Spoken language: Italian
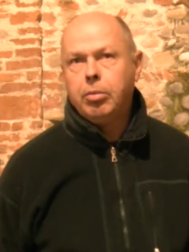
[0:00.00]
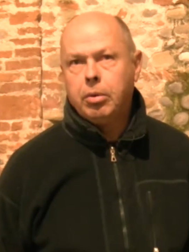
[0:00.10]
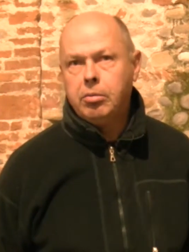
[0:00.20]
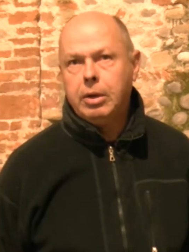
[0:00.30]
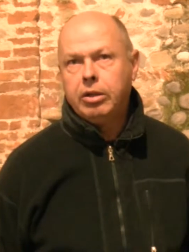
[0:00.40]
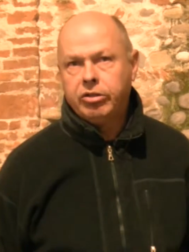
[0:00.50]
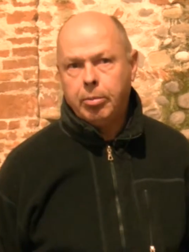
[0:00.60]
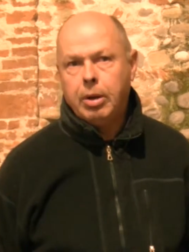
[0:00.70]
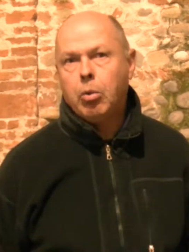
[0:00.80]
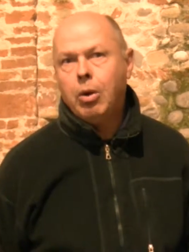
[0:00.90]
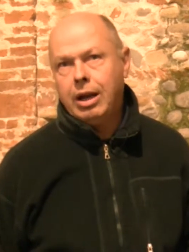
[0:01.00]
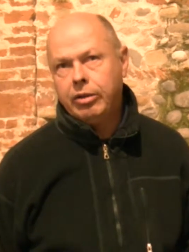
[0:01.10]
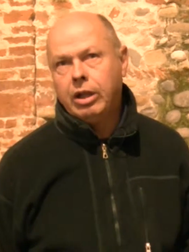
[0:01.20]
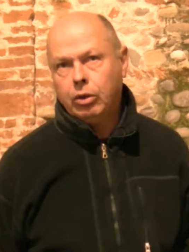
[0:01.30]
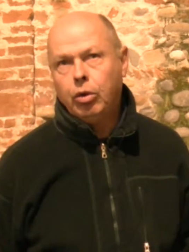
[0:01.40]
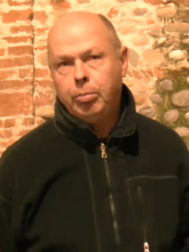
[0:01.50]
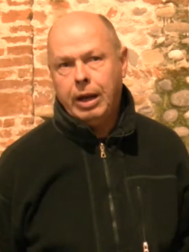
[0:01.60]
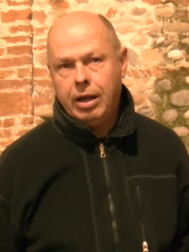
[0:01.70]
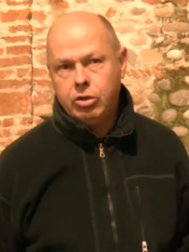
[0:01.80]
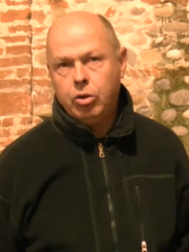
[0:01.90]
probabilmente saprà qual è stato il
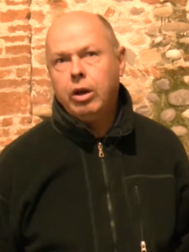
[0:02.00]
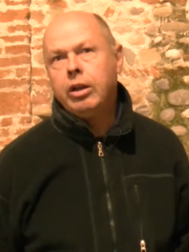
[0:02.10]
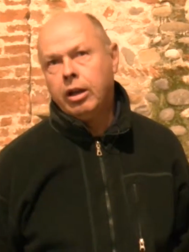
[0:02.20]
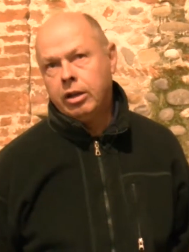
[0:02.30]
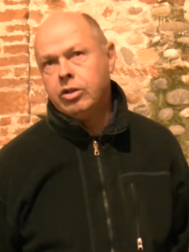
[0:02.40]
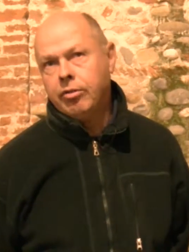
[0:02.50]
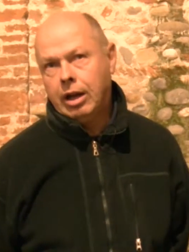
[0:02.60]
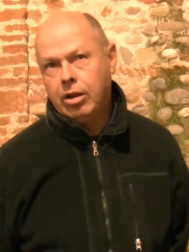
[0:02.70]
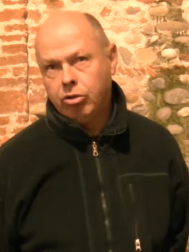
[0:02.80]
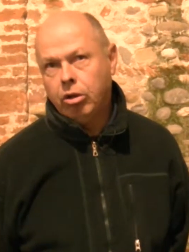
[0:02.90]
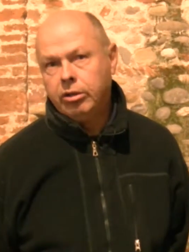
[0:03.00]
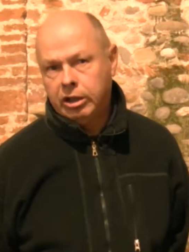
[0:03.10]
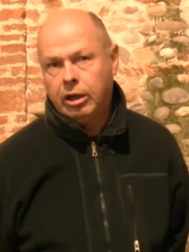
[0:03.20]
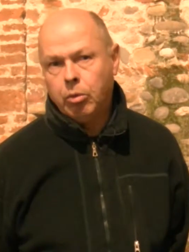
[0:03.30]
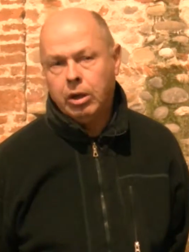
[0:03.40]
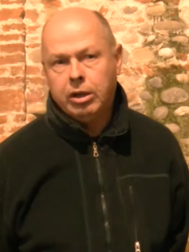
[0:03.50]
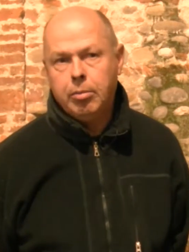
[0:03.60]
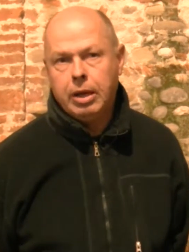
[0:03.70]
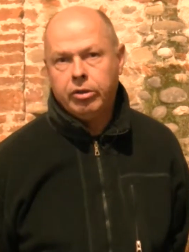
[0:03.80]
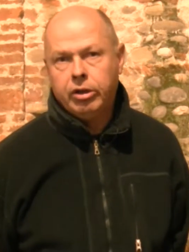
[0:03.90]
prezzo e riceverà i soldi tra qualche
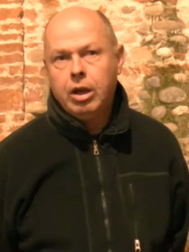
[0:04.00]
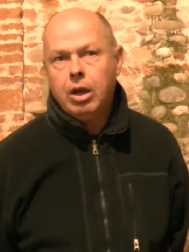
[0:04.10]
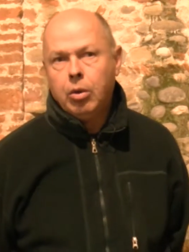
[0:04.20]
mese.